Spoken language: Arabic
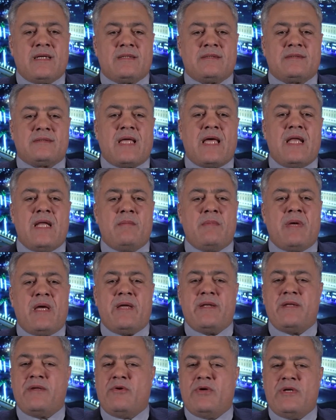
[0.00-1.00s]

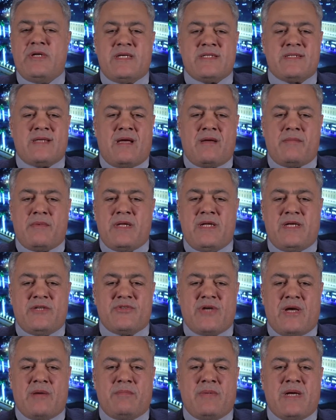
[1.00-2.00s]
طالما انه الاعجاب
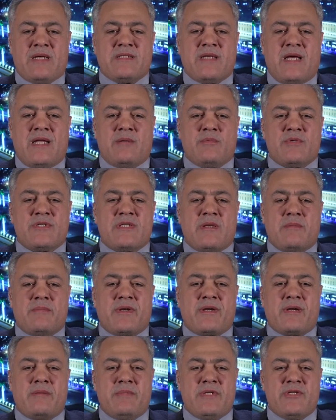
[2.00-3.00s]
الاعجاب ما زال
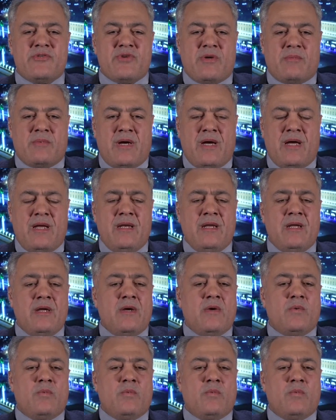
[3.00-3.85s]
مستمرا بالجمال